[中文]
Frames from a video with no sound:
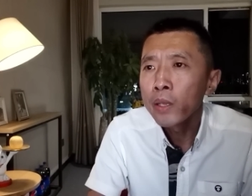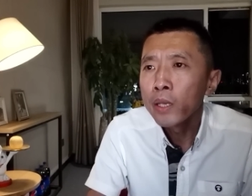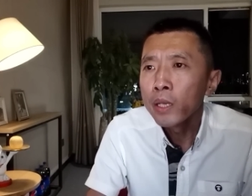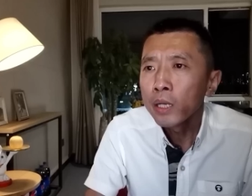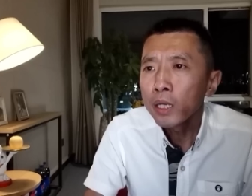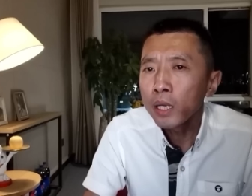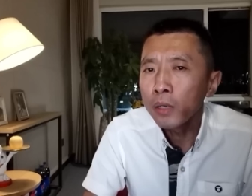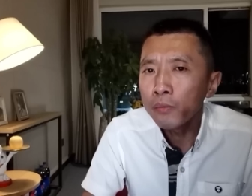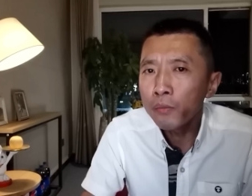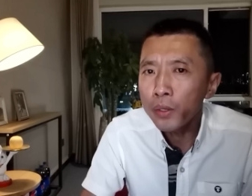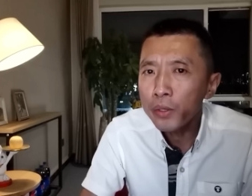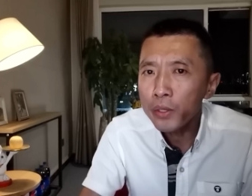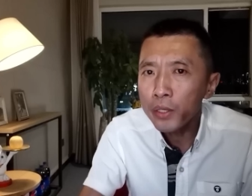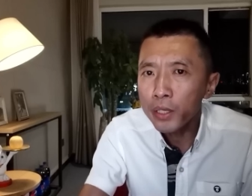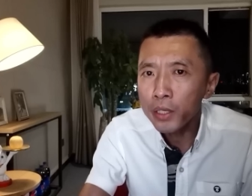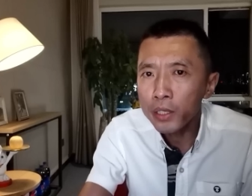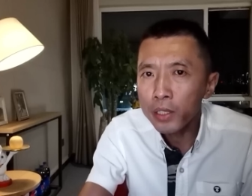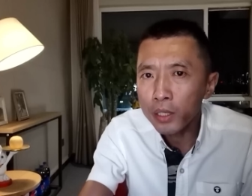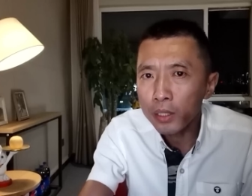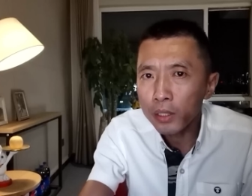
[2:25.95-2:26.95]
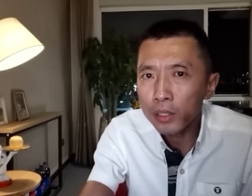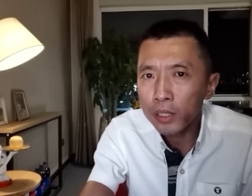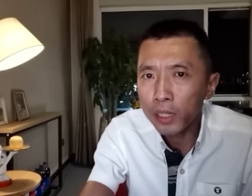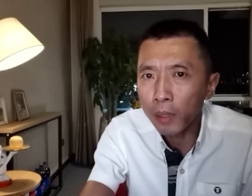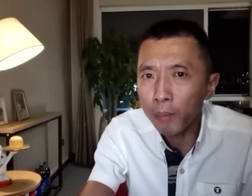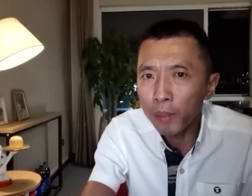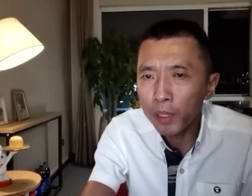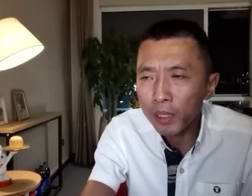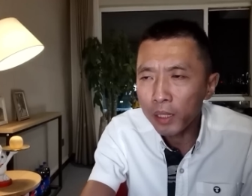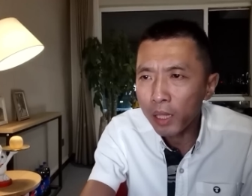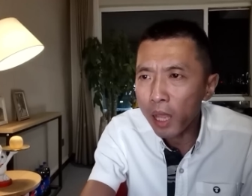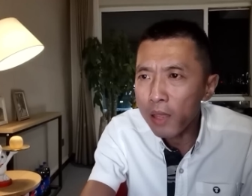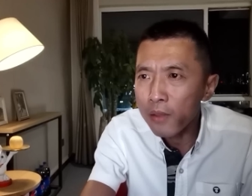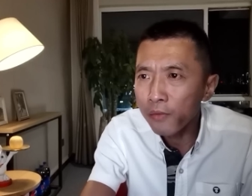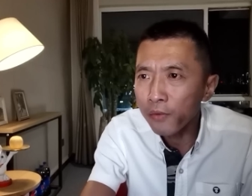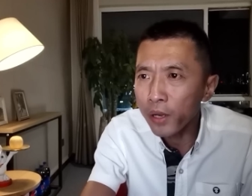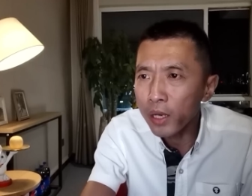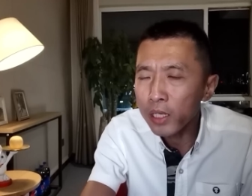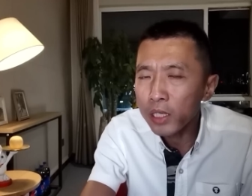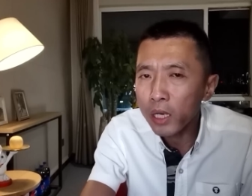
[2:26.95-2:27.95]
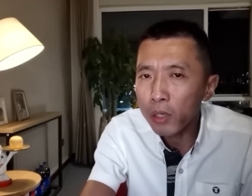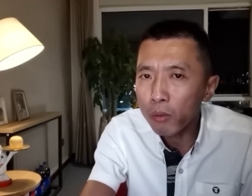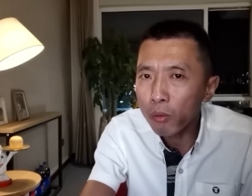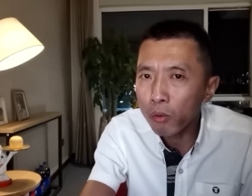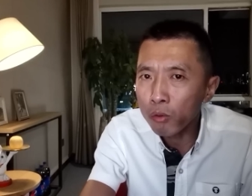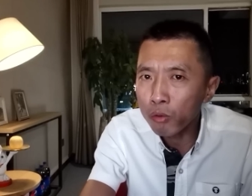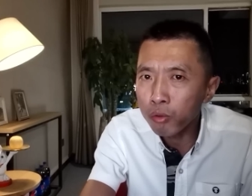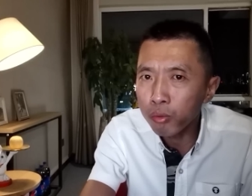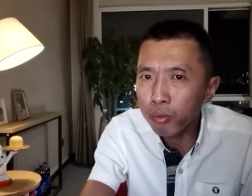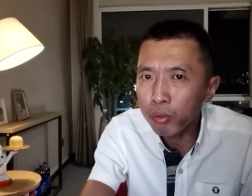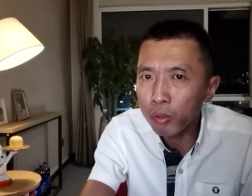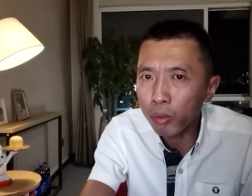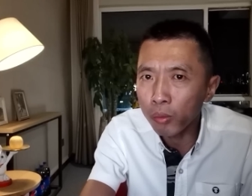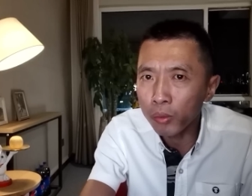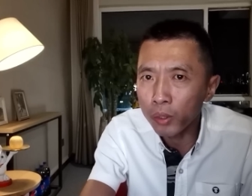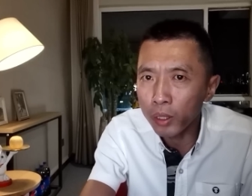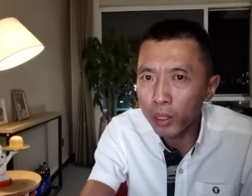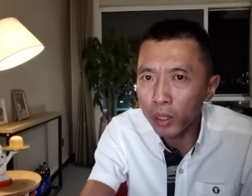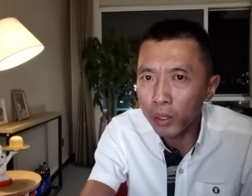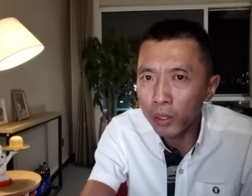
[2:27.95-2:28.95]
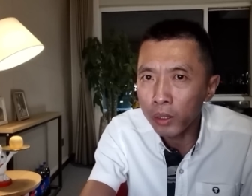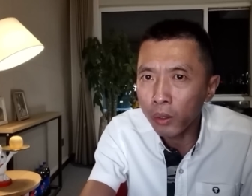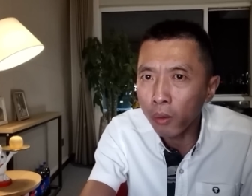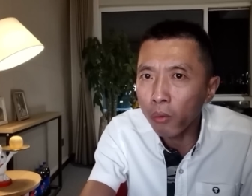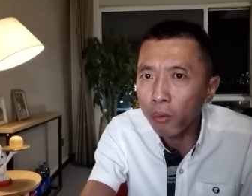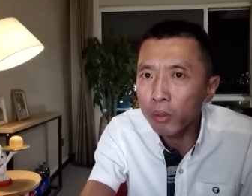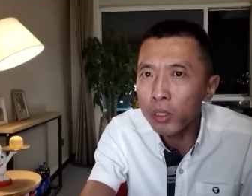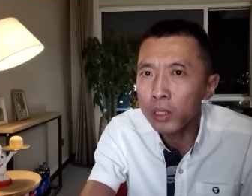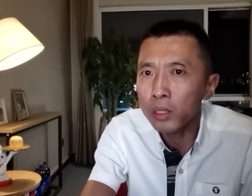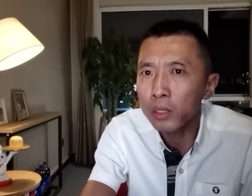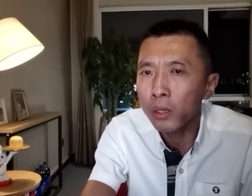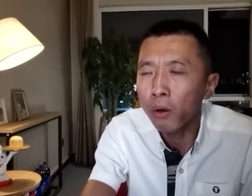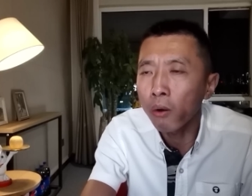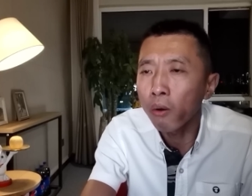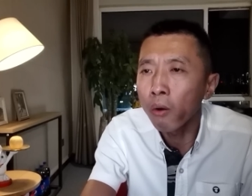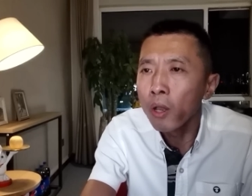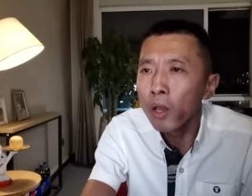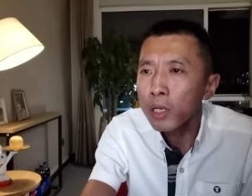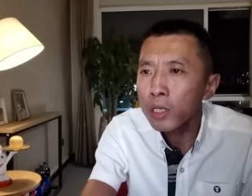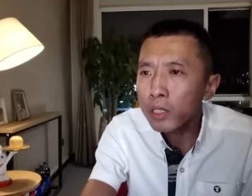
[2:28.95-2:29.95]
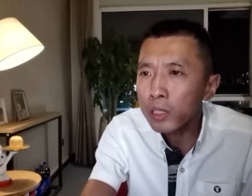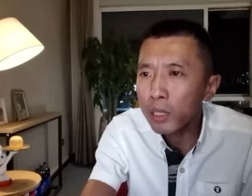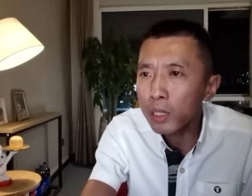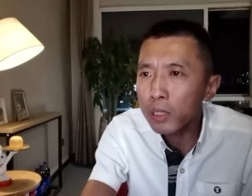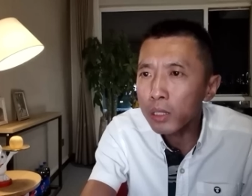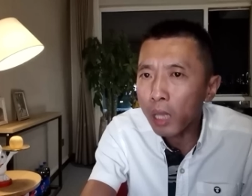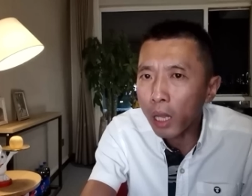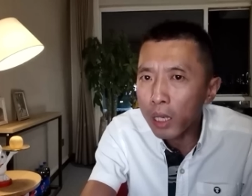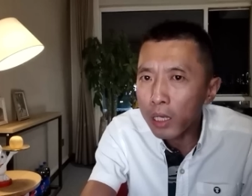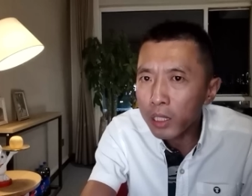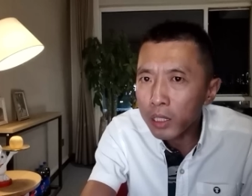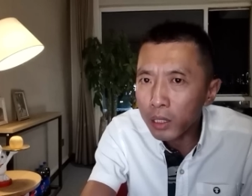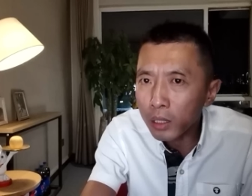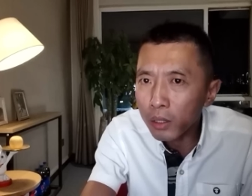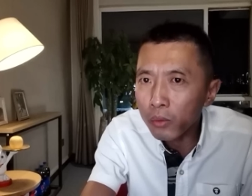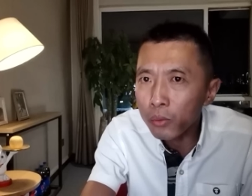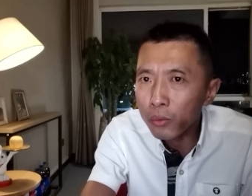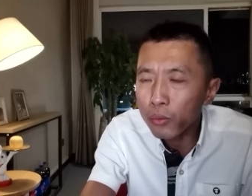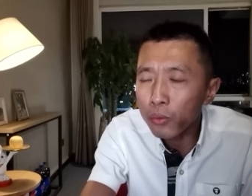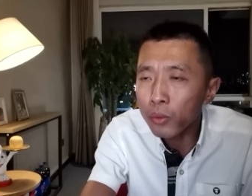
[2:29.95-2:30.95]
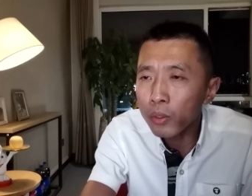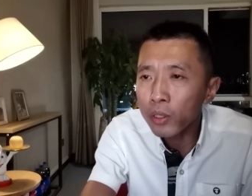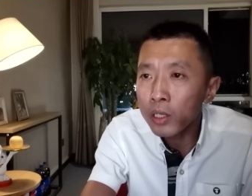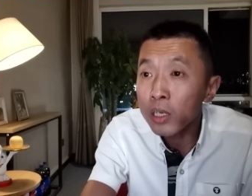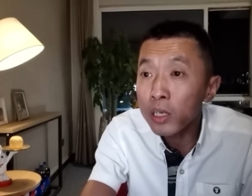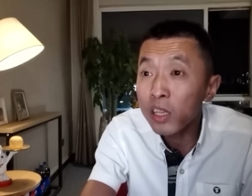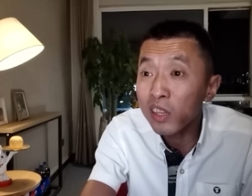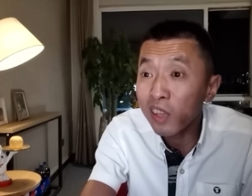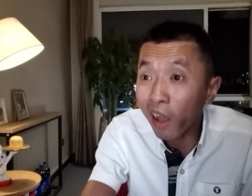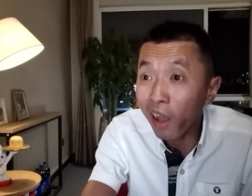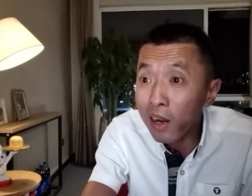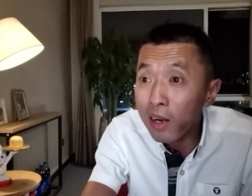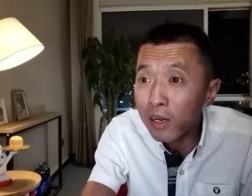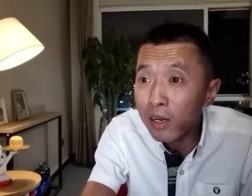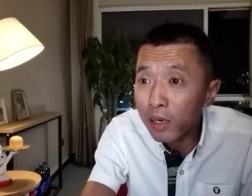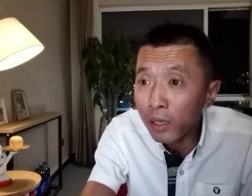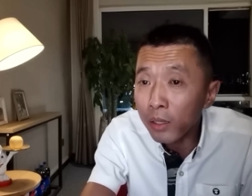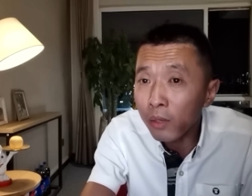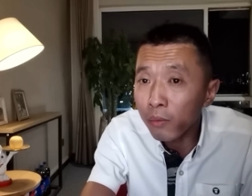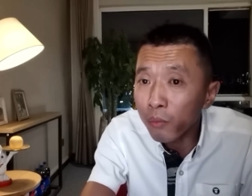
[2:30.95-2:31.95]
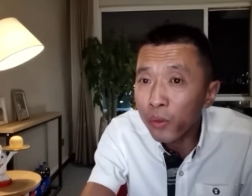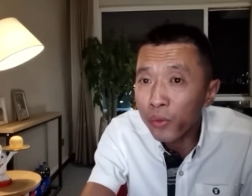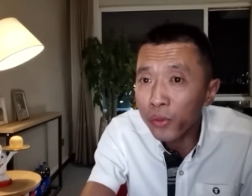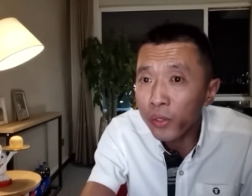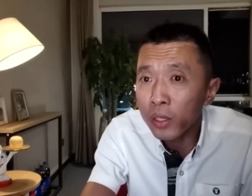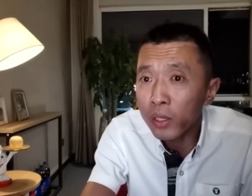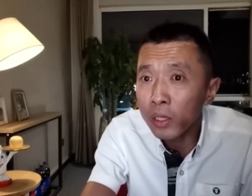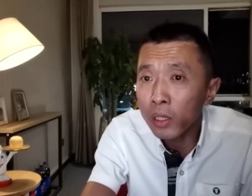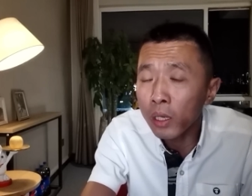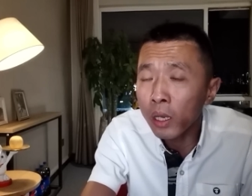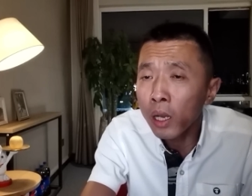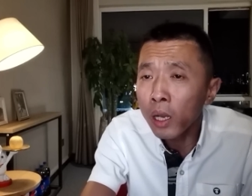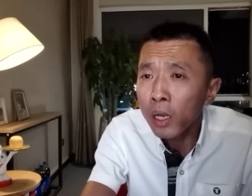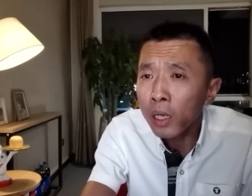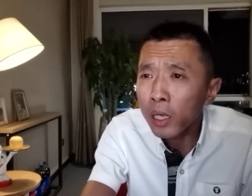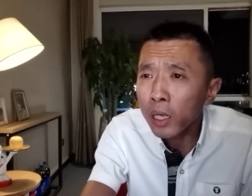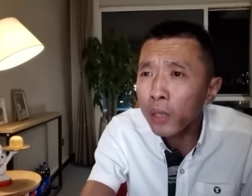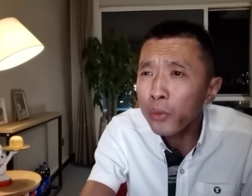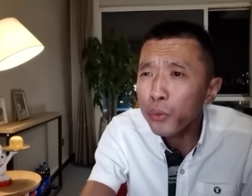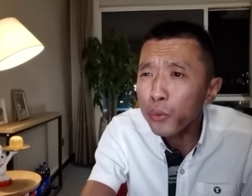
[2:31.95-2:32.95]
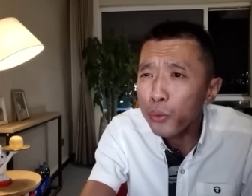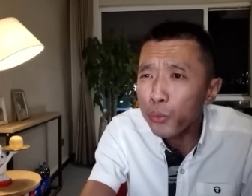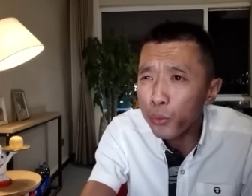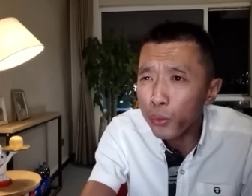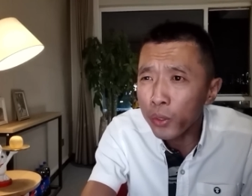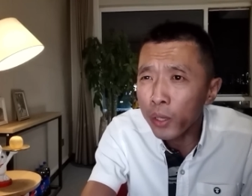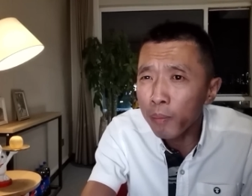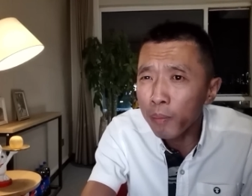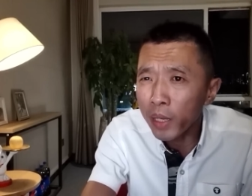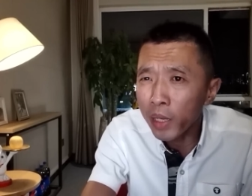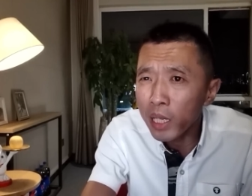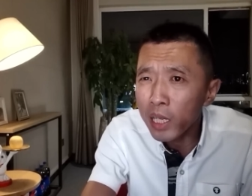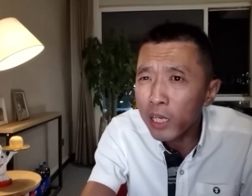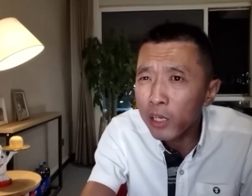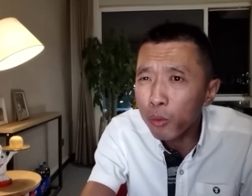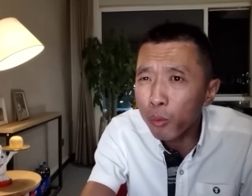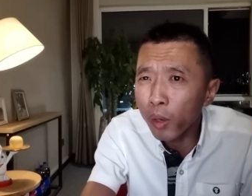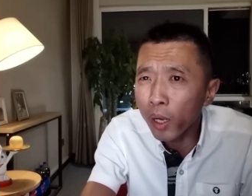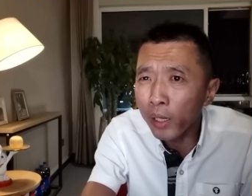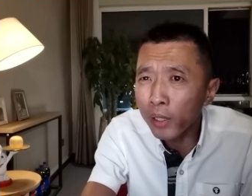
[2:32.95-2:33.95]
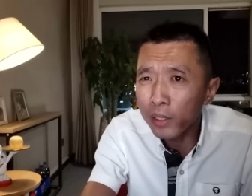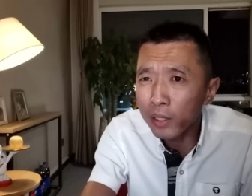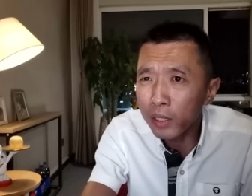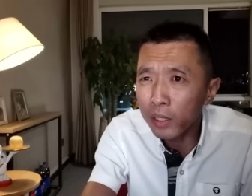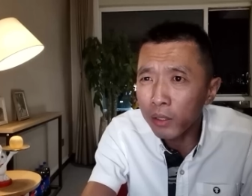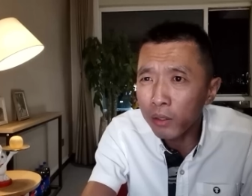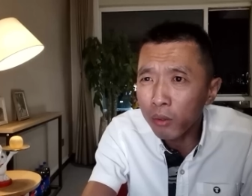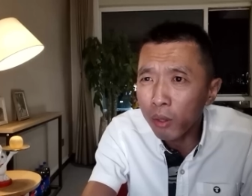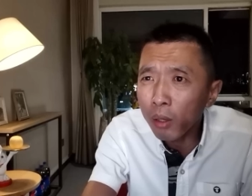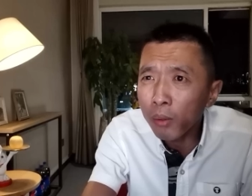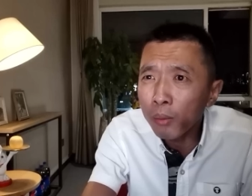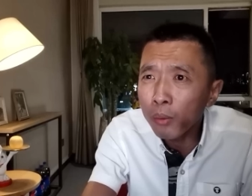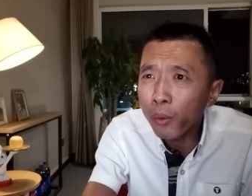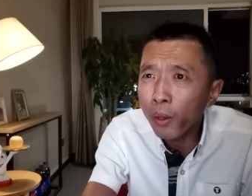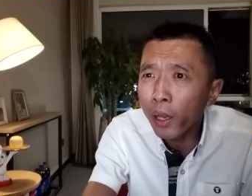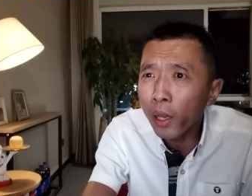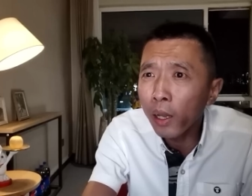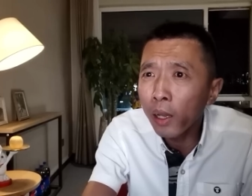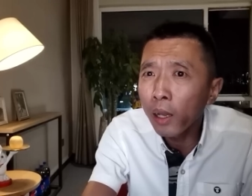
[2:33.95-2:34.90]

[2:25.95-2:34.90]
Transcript: 可问题是，咱们但凡上过初中的人都知道，生男生女是男人的问题，跟女的没关系，对不对？